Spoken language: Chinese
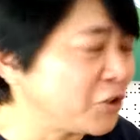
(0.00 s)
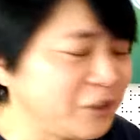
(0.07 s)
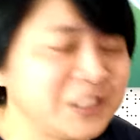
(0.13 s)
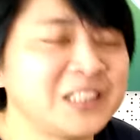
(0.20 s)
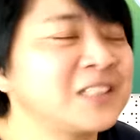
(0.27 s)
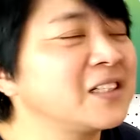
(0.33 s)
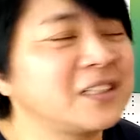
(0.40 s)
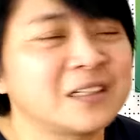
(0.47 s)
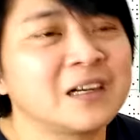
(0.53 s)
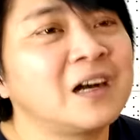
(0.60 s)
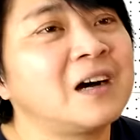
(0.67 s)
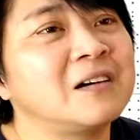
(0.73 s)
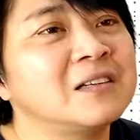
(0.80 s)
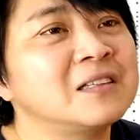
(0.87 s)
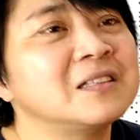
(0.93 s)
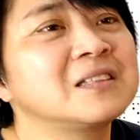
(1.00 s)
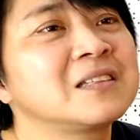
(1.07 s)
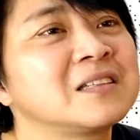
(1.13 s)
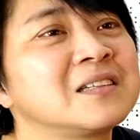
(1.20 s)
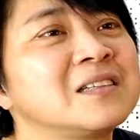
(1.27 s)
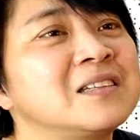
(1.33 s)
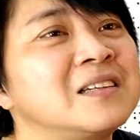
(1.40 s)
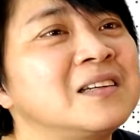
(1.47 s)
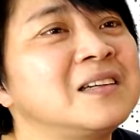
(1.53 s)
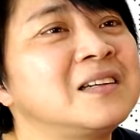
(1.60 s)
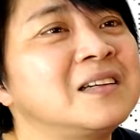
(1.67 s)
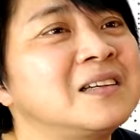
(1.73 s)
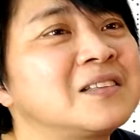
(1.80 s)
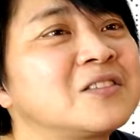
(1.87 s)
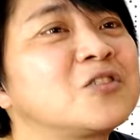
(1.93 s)
就已经很好了。嗯。
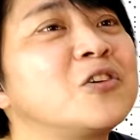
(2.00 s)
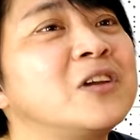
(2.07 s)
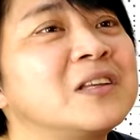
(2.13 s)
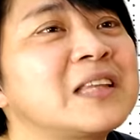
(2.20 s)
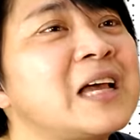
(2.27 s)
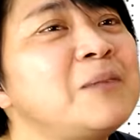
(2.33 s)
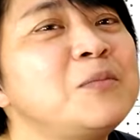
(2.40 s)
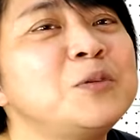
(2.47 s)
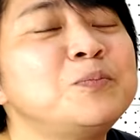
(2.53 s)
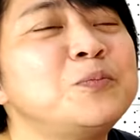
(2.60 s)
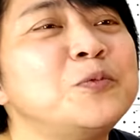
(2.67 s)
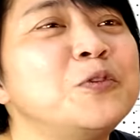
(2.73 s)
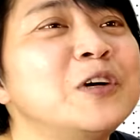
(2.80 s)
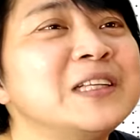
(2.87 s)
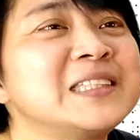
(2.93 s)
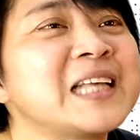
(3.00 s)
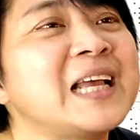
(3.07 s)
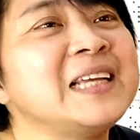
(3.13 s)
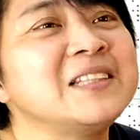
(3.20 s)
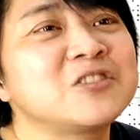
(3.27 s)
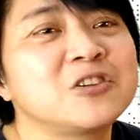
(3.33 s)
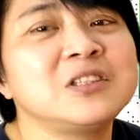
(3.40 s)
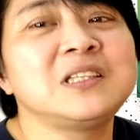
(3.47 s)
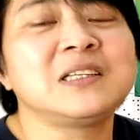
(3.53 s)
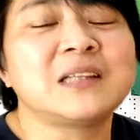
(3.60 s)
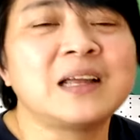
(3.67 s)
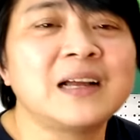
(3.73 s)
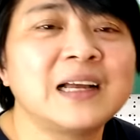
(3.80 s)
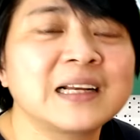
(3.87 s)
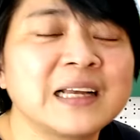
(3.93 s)
对他们不会在意，说你
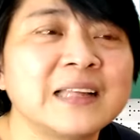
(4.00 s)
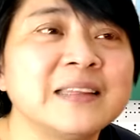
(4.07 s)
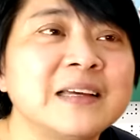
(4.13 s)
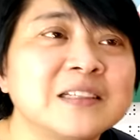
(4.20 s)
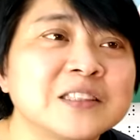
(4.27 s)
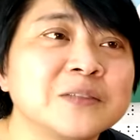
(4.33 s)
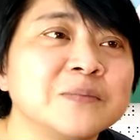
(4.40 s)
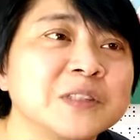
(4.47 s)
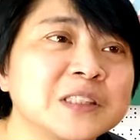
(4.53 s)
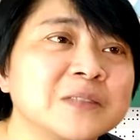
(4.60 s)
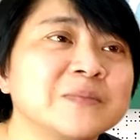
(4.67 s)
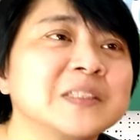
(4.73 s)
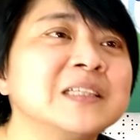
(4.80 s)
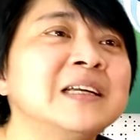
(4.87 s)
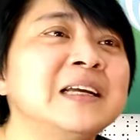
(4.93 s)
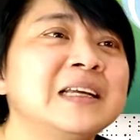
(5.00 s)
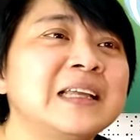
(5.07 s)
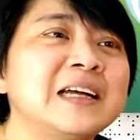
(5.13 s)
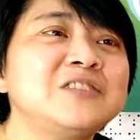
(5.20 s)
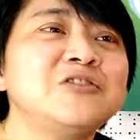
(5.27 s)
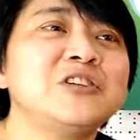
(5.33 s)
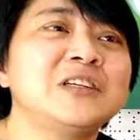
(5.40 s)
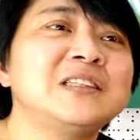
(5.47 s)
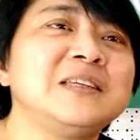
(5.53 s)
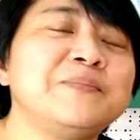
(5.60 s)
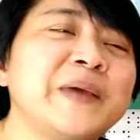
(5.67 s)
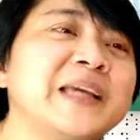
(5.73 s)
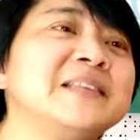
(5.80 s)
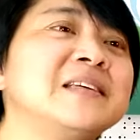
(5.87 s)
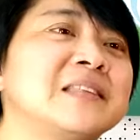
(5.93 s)
让他看到什么什么，他觉得你
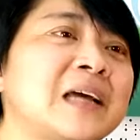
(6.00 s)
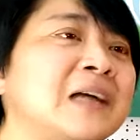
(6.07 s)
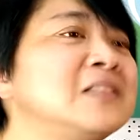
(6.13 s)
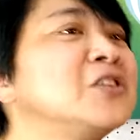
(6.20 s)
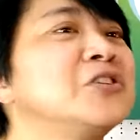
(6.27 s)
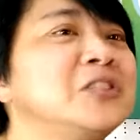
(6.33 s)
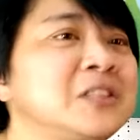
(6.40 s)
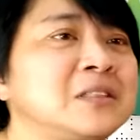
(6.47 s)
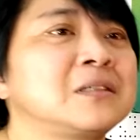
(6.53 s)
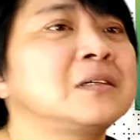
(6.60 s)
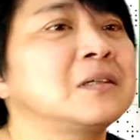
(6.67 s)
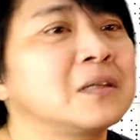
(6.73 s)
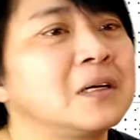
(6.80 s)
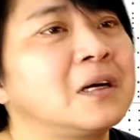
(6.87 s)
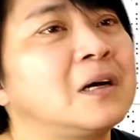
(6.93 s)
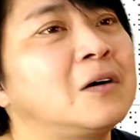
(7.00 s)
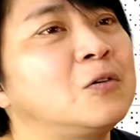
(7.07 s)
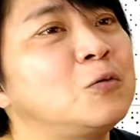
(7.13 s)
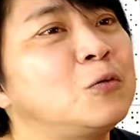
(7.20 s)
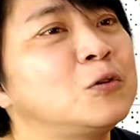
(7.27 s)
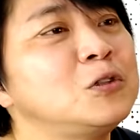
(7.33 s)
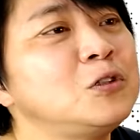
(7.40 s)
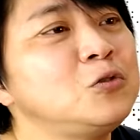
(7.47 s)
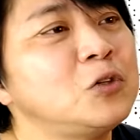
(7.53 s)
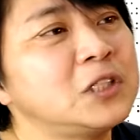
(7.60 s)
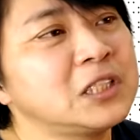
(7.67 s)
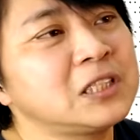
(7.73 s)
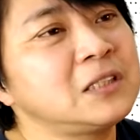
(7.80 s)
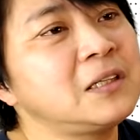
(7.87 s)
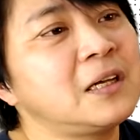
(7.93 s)
陪着他就已经很好。我是觉
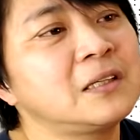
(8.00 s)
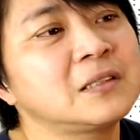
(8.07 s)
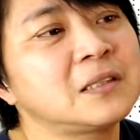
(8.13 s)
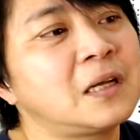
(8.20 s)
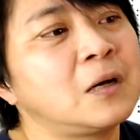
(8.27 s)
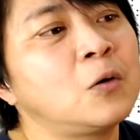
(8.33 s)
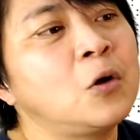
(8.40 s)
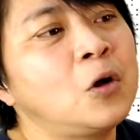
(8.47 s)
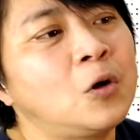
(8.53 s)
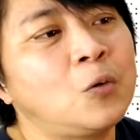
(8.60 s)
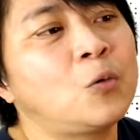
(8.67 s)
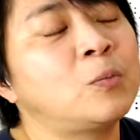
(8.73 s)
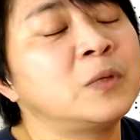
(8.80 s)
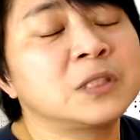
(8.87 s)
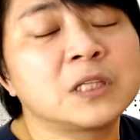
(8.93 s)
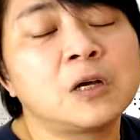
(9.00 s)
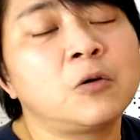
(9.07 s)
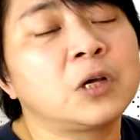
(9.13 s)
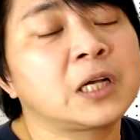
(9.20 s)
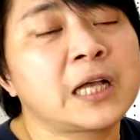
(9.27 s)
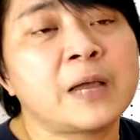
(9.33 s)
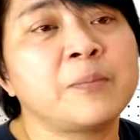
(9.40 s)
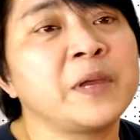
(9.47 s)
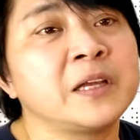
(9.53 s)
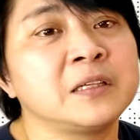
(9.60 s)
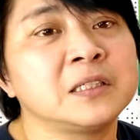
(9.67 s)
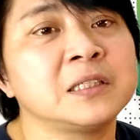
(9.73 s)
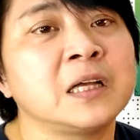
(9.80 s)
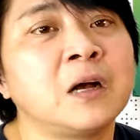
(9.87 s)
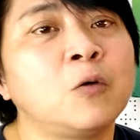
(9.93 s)
得心态上我们稍微改
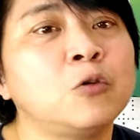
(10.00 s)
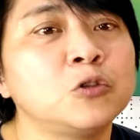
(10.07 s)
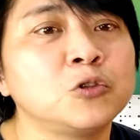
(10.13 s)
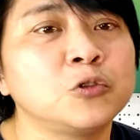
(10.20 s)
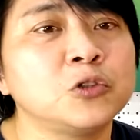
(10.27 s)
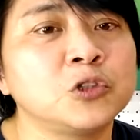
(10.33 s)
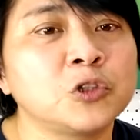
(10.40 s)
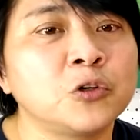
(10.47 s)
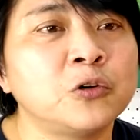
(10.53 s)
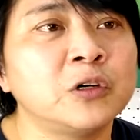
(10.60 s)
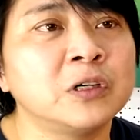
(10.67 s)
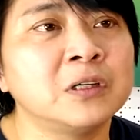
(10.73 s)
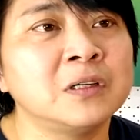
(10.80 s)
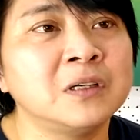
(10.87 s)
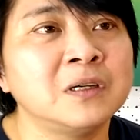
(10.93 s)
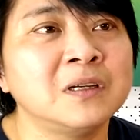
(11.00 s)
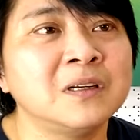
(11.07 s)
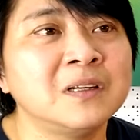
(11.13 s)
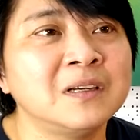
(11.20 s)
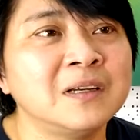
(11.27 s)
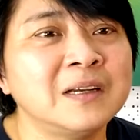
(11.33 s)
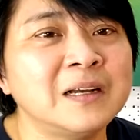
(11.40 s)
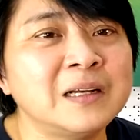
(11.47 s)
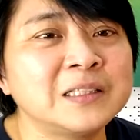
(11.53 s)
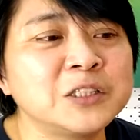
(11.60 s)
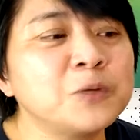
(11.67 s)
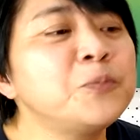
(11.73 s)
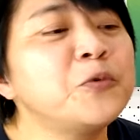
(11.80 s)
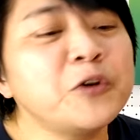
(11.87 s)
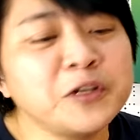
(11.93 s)
变一下，或许就会
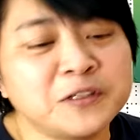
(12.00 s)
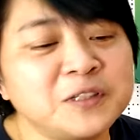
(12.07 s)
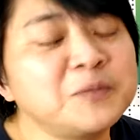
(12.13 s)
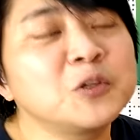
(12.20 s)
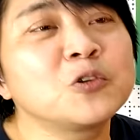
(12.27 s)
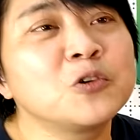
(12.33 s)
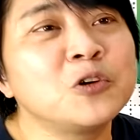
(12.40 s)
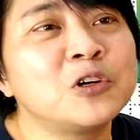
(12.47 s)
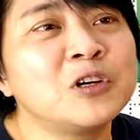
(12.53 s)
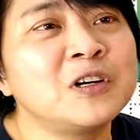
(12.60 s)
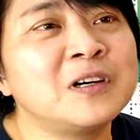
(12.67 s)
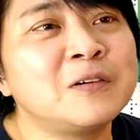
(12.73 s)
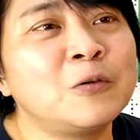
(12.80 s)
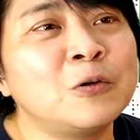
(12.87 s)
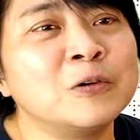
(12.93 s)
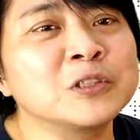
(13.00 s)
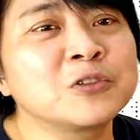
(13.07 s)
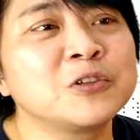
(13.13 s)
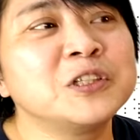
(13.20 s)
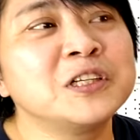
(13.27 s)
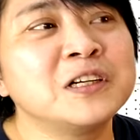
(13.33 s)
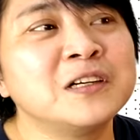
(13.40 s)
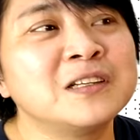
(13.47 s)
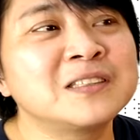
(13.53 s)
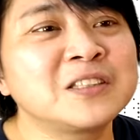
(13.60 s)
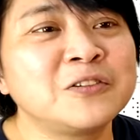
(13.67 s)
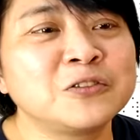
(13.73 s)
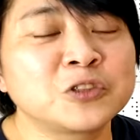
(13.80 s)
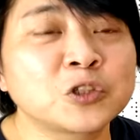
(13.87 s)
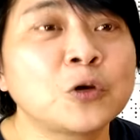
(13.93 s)
就不会有那么多我说的这
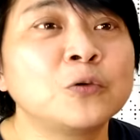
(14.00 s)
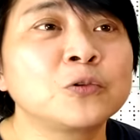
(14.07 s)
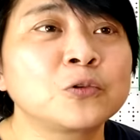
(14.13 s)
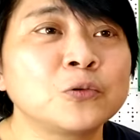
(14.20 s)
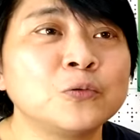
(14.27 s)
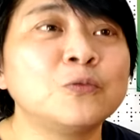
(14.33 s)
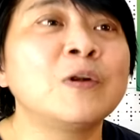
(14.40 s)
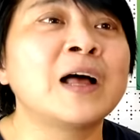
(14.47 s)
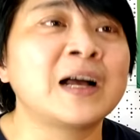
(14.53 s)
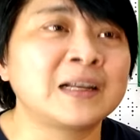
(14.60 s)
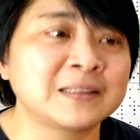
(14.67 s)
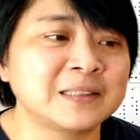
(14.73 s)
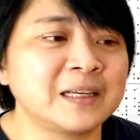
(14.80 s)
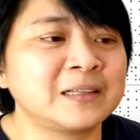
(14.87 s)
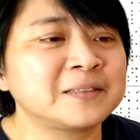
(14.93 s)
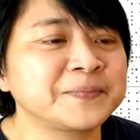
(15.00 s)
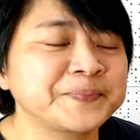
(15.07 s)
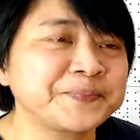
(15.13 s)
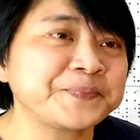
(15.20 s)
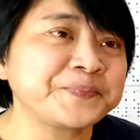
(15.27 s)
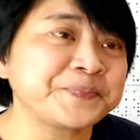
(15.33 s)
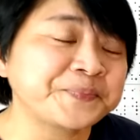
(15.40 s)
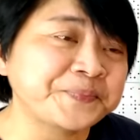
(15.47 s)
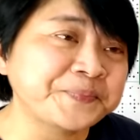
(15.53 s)
种冲突啦。这样，所以他们